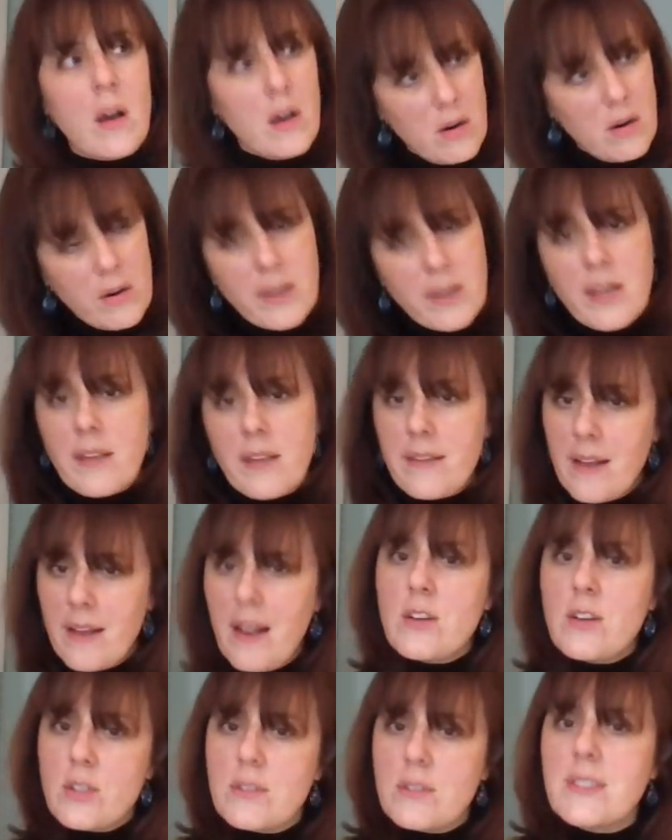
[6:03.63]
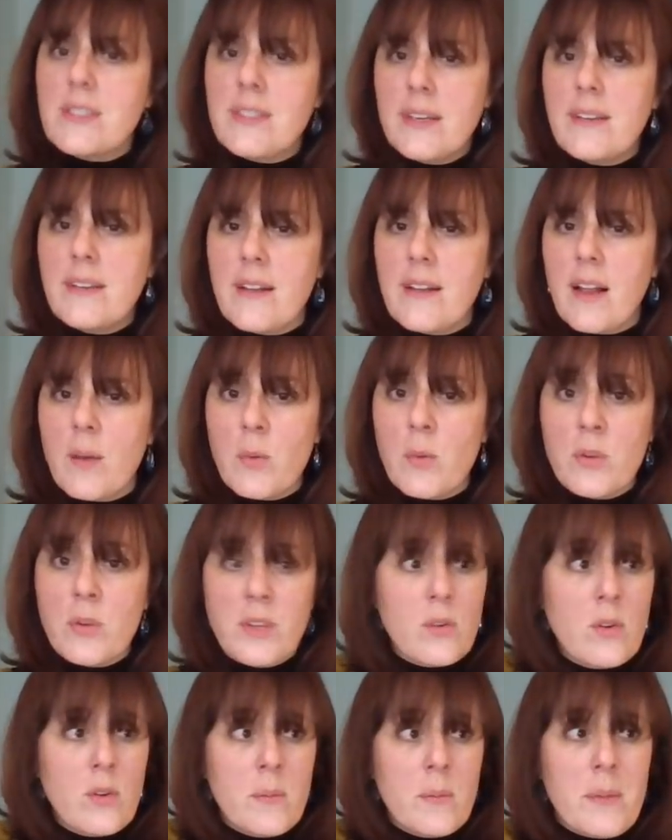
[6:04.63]
ok, t'es là, je sais que t'es là, mon
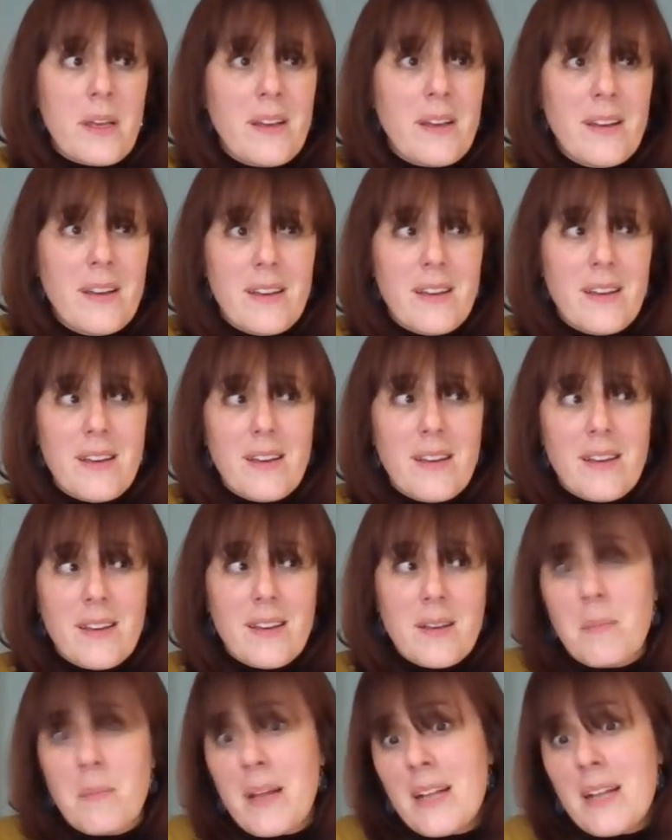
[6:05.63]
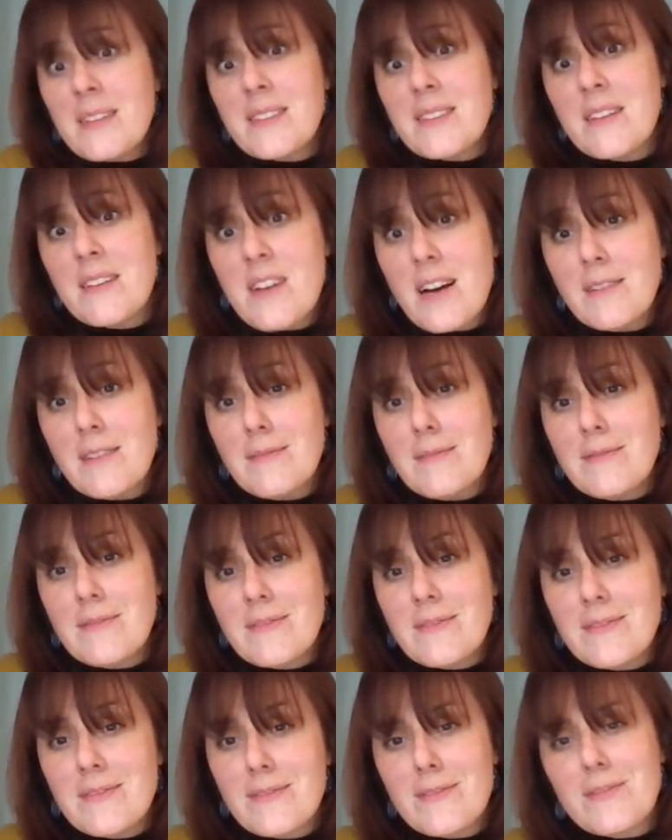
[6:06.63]
ego, mais, mais là, ça va.
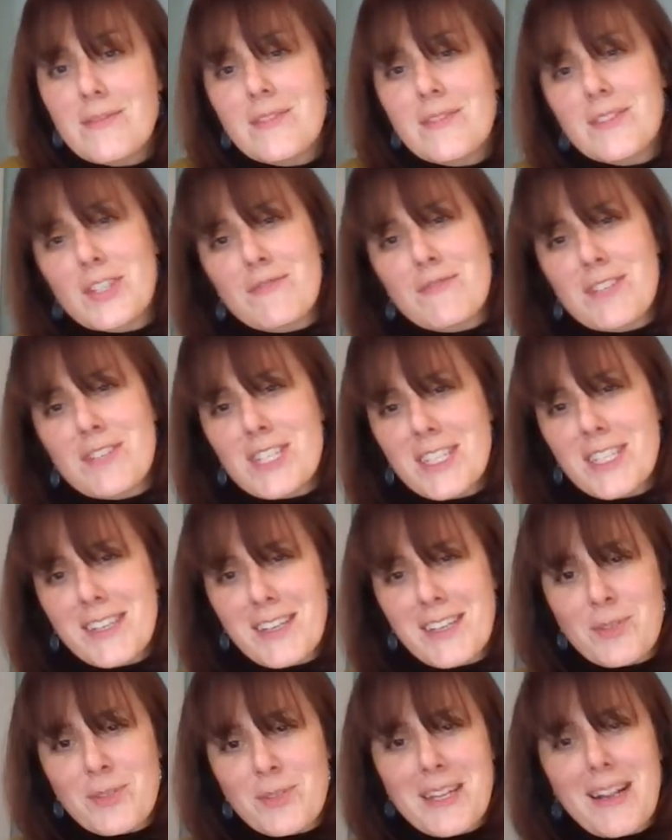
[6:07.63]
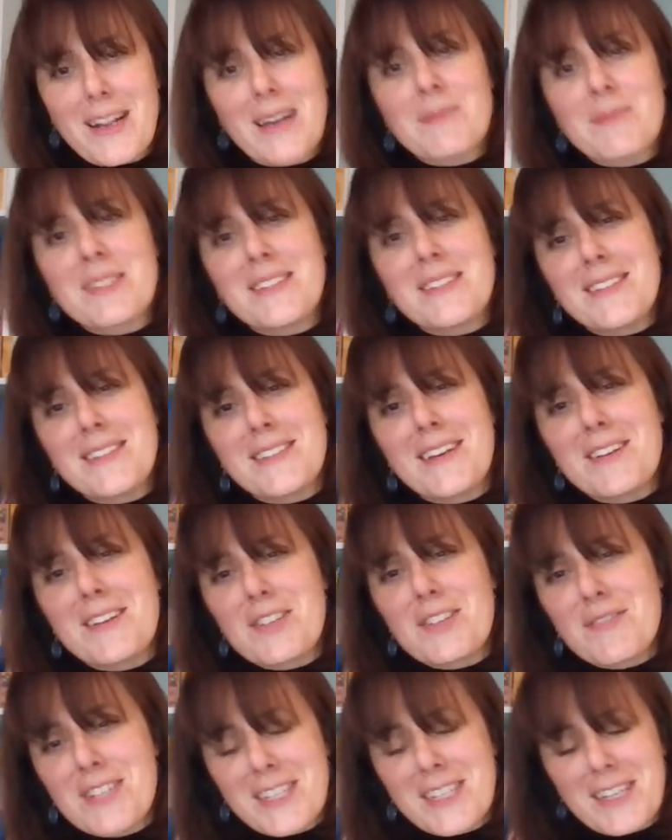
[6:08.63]
Je vais gérer. Donc, c'est l'âme qui dit ça,
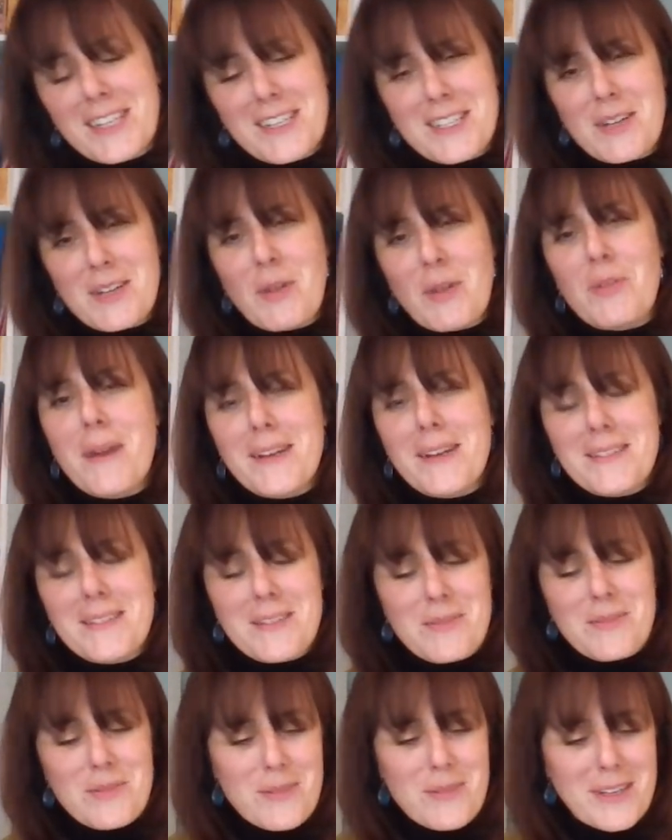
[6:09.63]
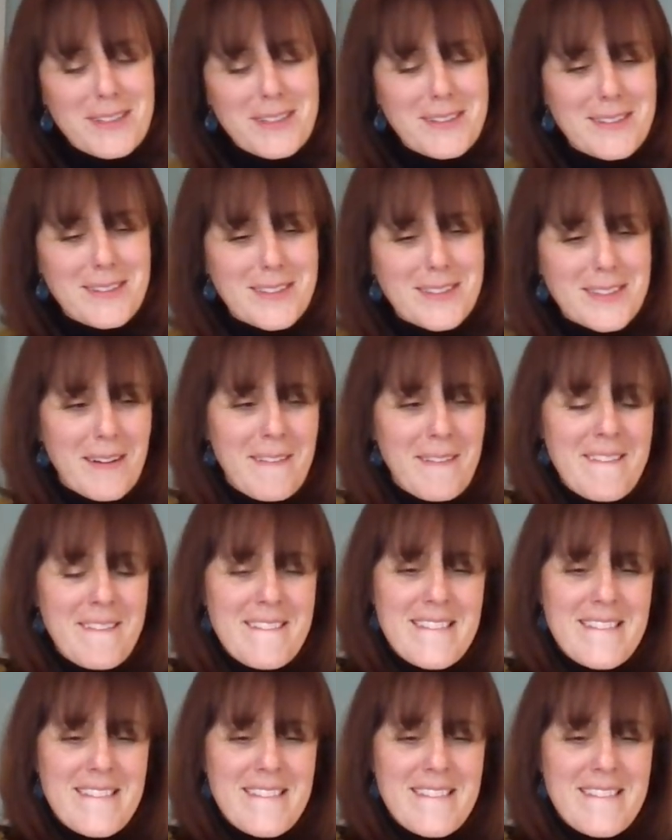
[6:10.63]
je vais gérer. C'est l'autre partie de soi qui dit ça.